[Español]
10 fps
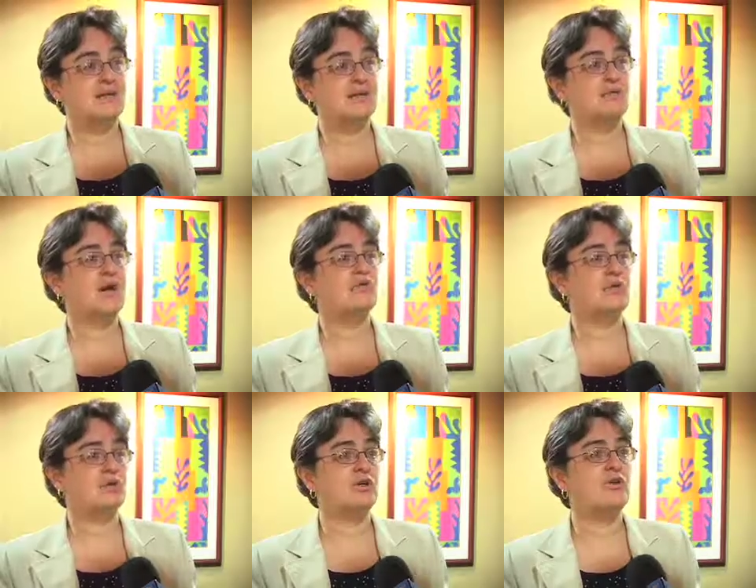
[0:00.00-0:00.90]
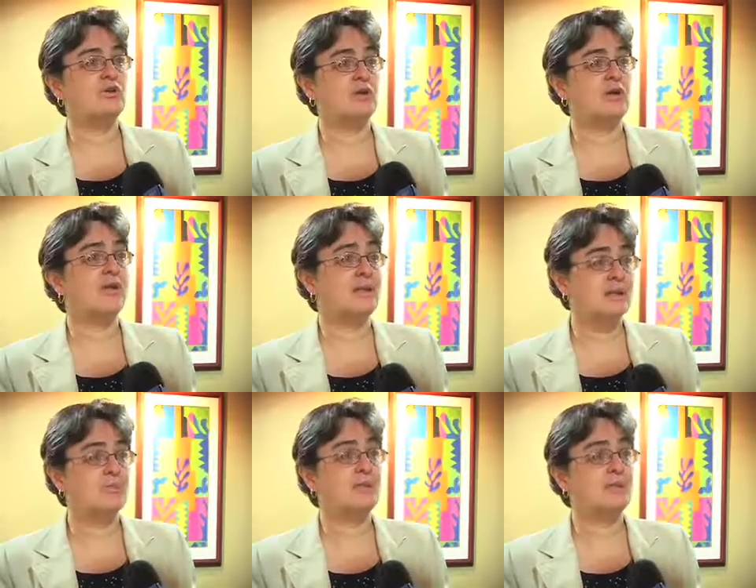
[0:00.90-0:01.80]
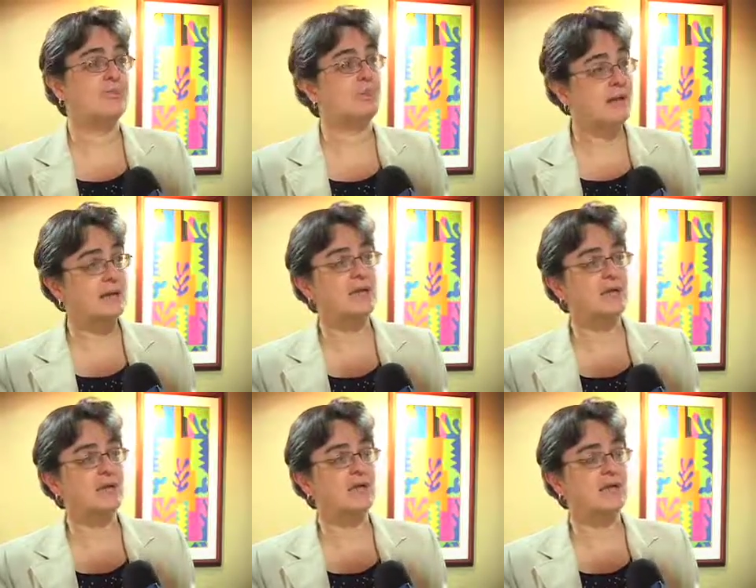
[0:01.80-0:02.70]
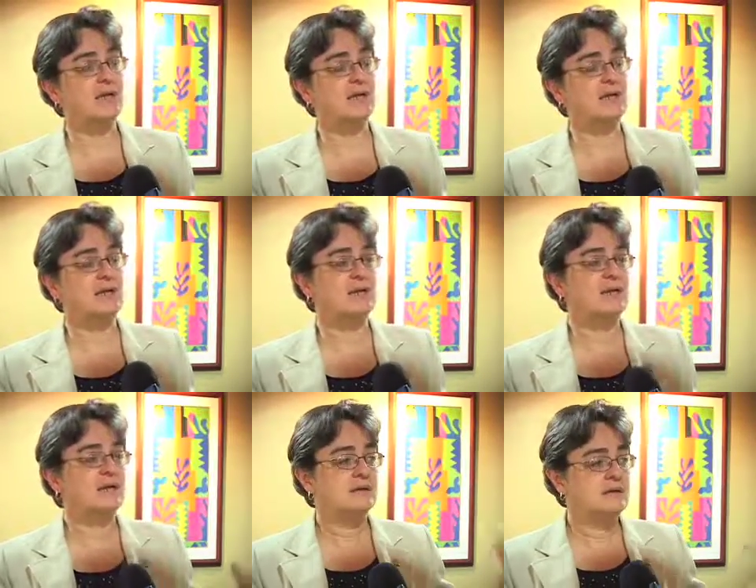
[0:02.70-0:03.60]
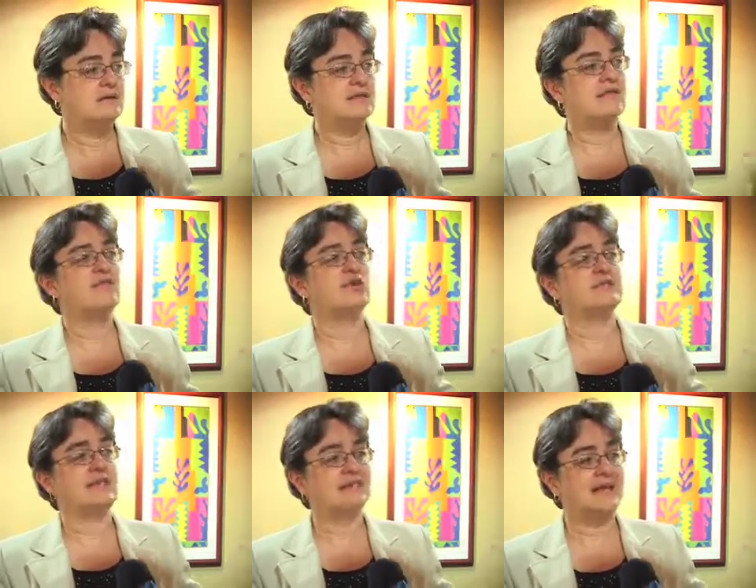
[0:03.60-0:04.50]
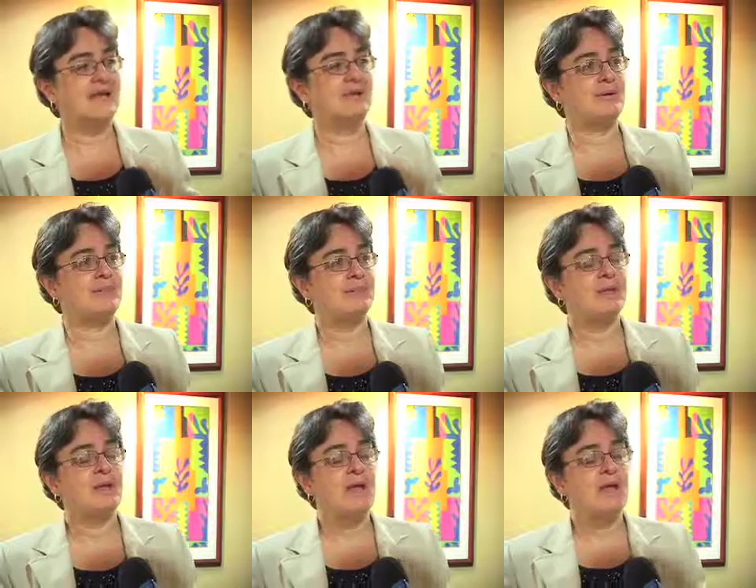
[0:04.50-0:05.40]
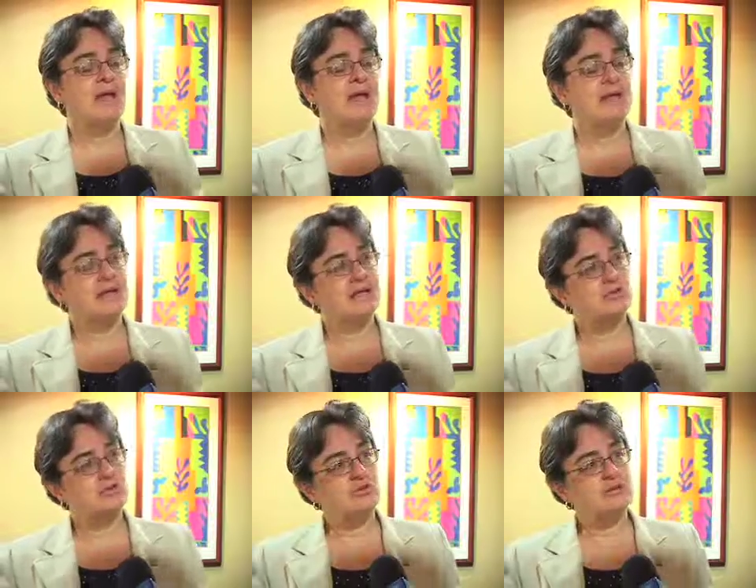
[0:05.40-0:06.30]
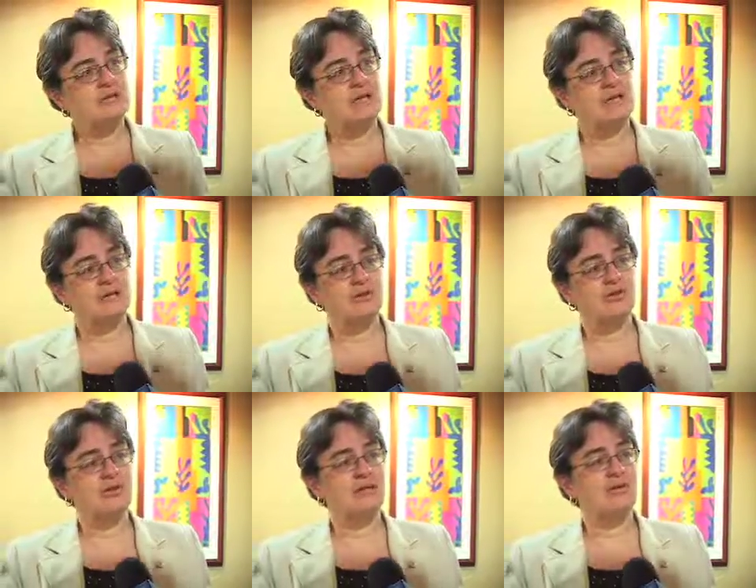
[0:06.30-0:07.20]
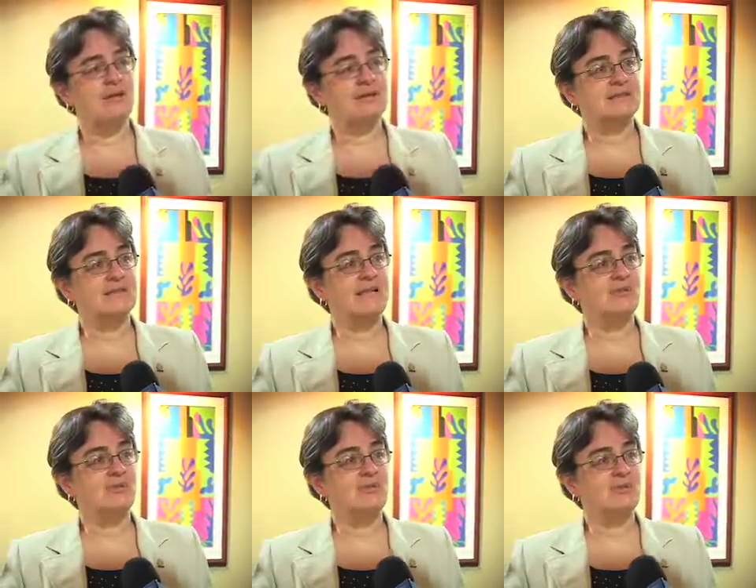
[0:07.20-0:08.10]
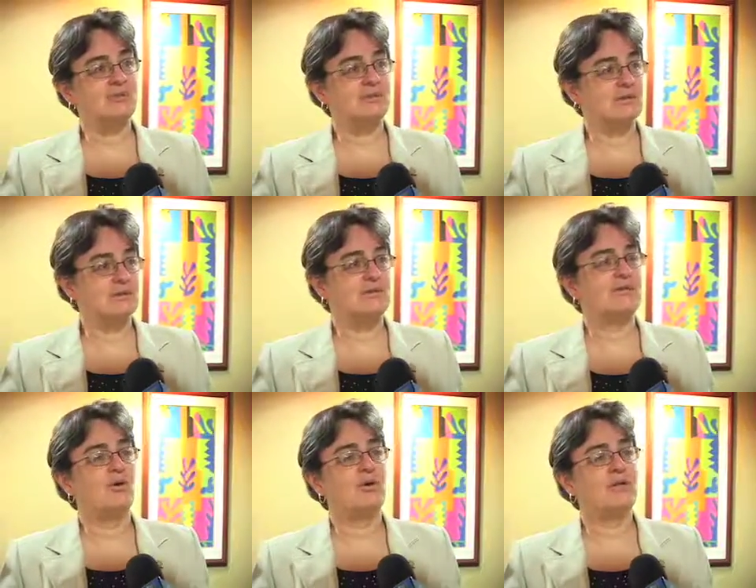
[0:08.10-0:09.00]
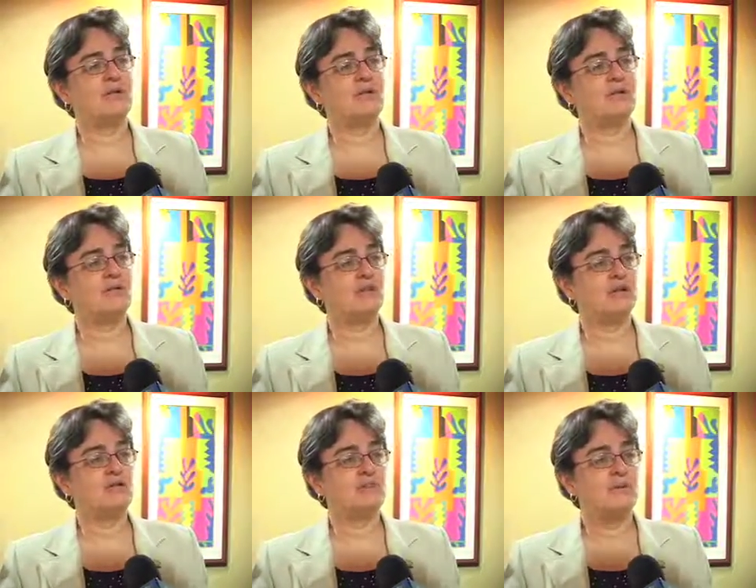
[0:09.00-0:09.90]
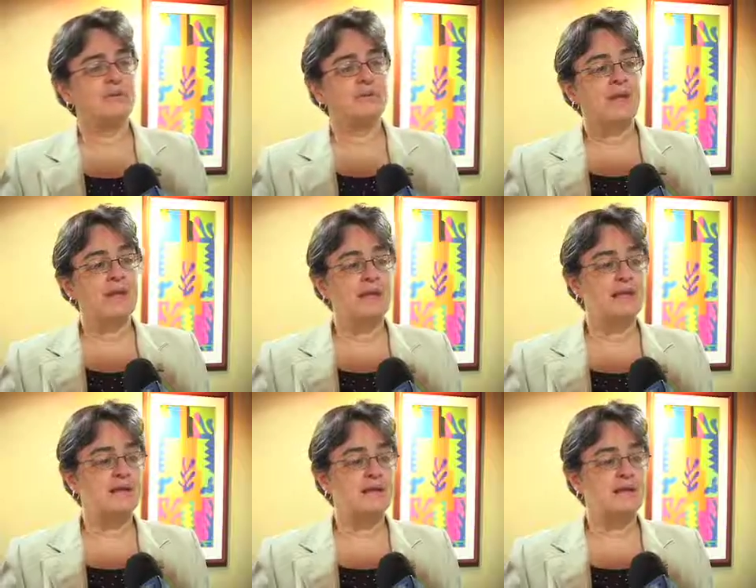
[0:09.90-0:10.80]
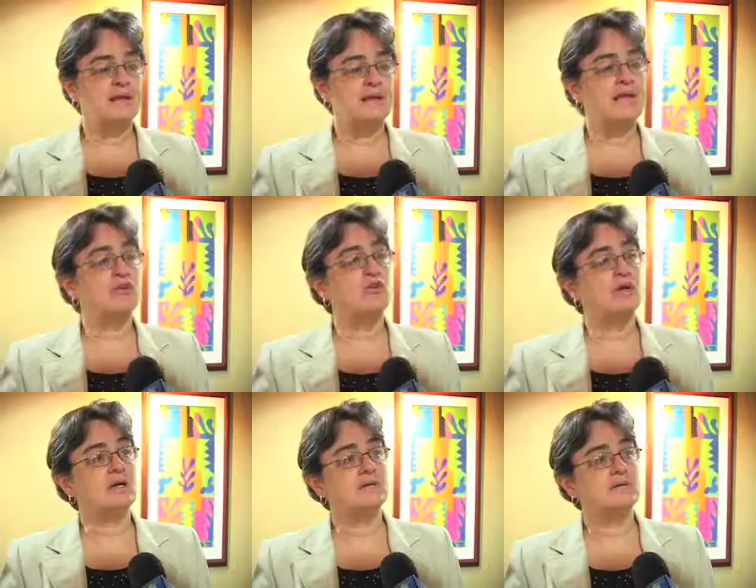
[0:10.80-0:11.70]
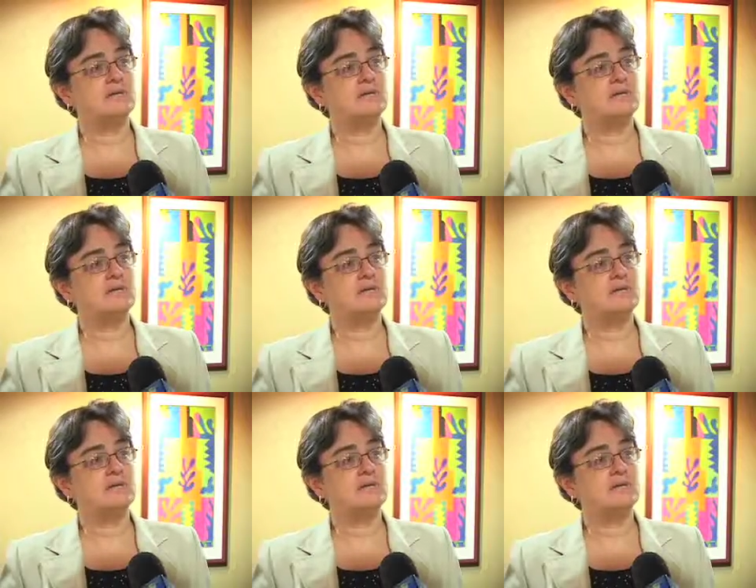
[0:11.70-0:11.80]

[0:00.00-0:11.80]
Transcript: que en un acto heroico evidentemente pierde la vida eh, yendo a hacer esa quema. En el caso del coronel Nicolás Aguilar Murillo, ese joven de 22 años, él le toca,